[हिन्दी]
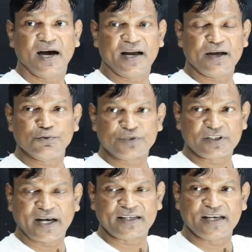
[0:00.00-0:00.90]

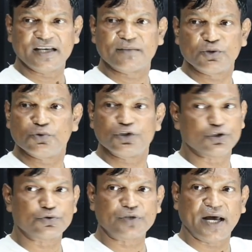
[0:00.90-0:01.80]
अरे सैयद बंधु
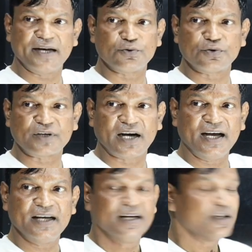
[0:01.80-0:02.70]
हिंदुस्तानी गुट का है